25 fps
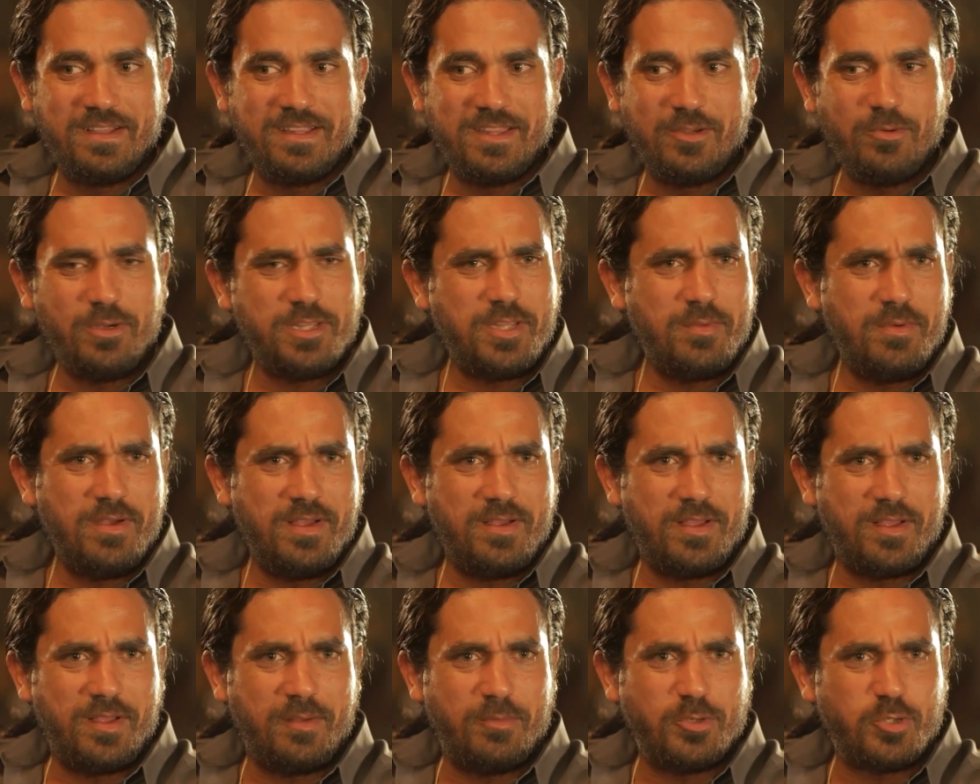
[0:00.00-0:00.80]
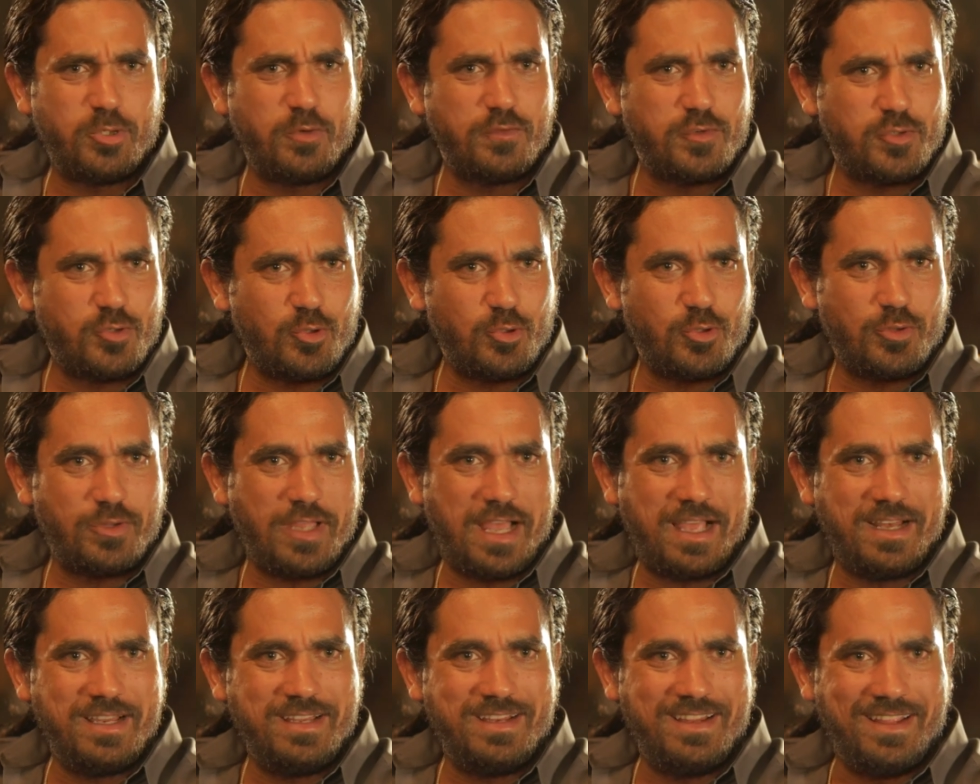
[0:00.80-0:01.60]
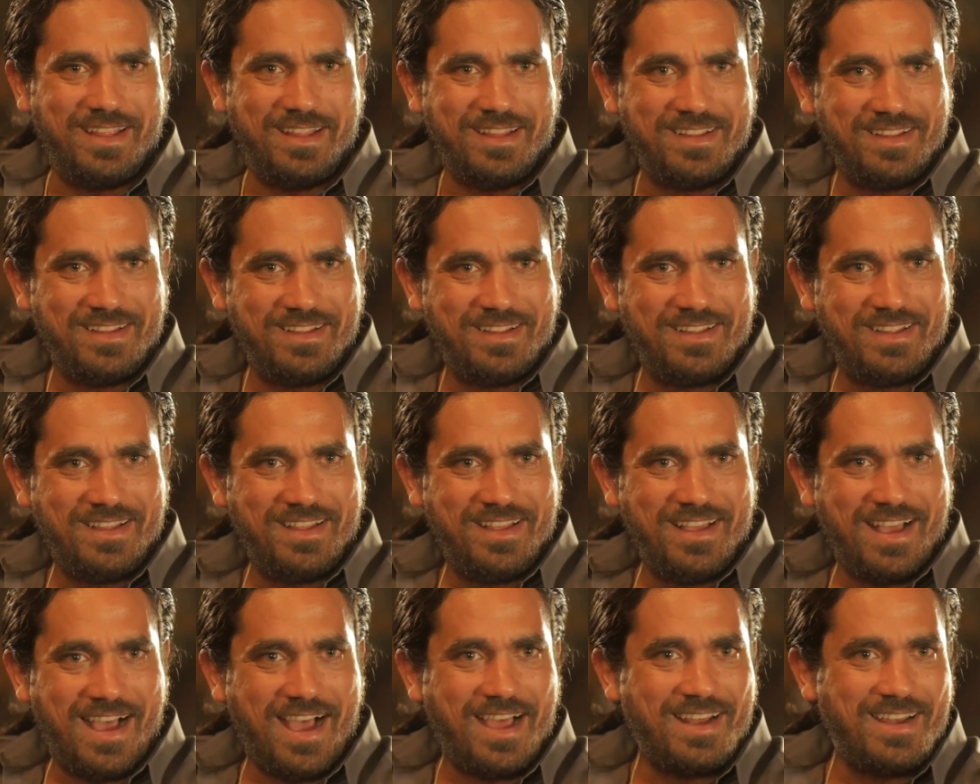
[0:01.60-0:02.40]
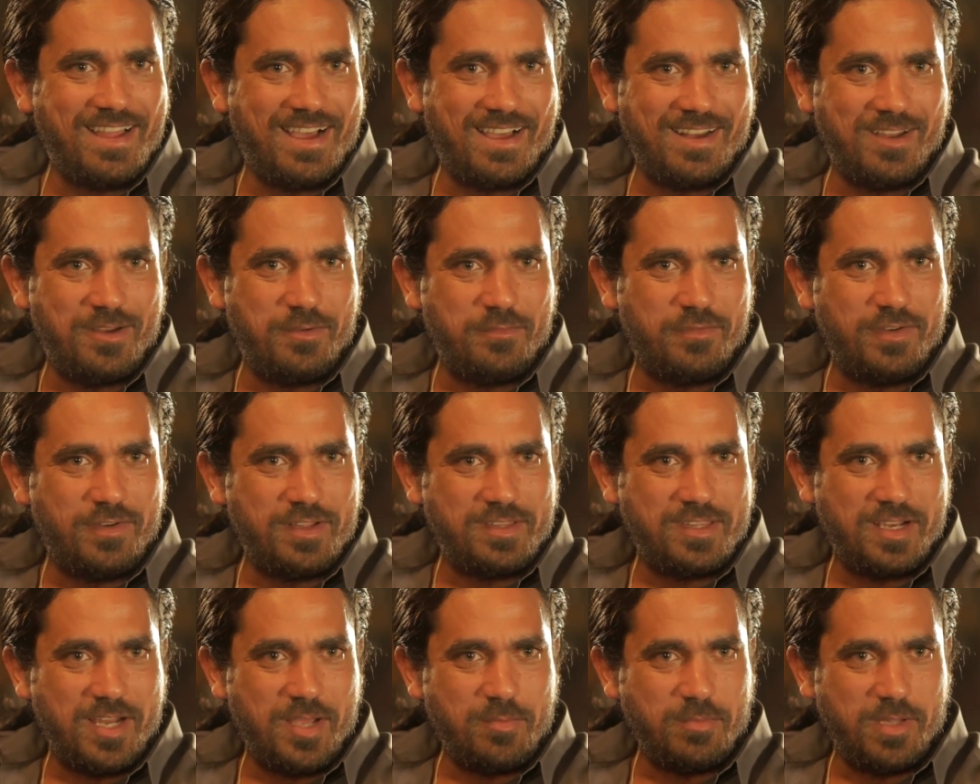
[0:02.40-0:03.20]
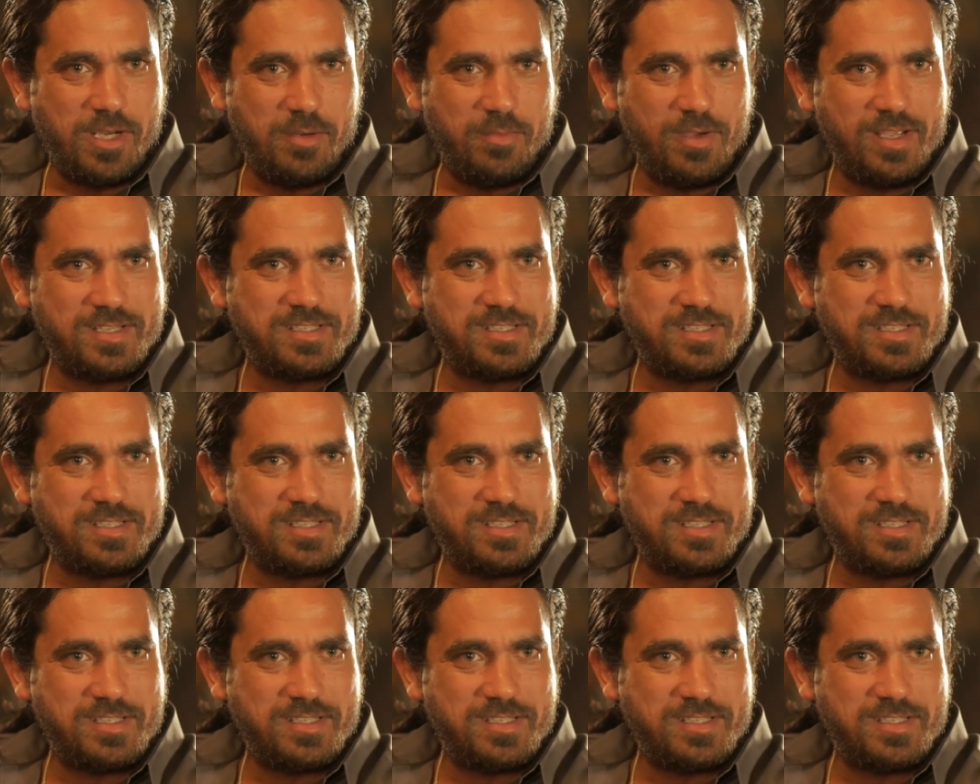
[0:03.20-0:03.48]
دلوقتي بقى بشوف استوديو تحليلي اعلق على الانفلات الامن اللي